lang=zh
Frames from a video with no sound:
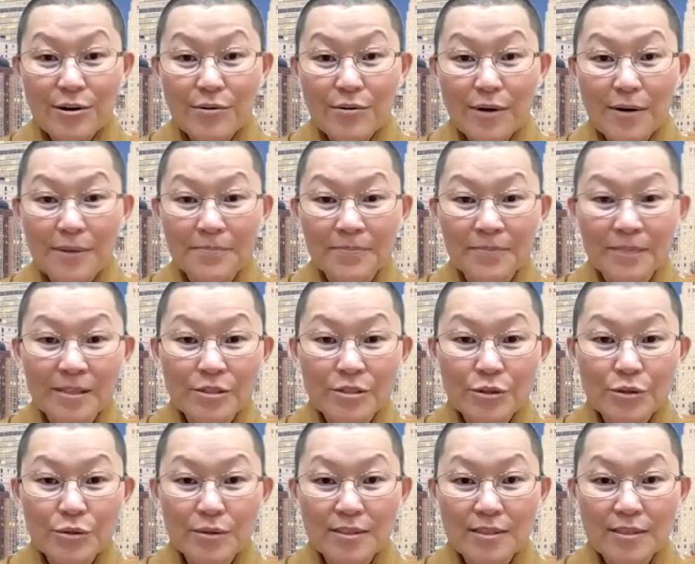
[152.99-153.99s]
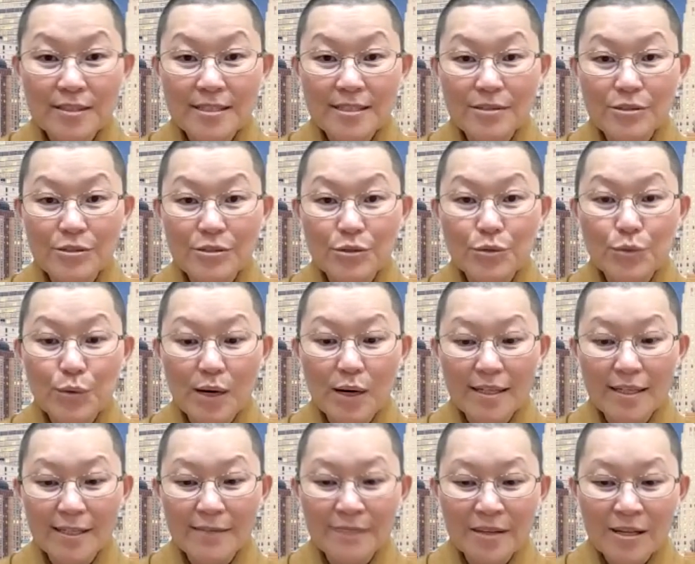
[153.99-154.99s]
候啊，就我的主
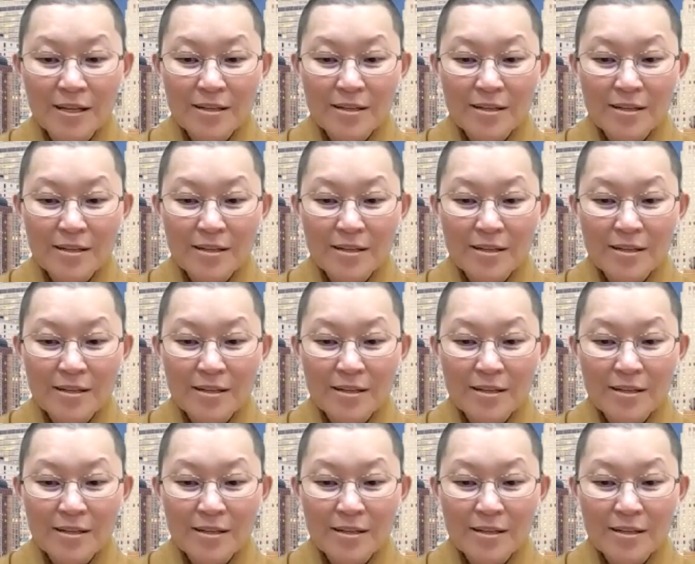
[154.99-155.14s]
管啊，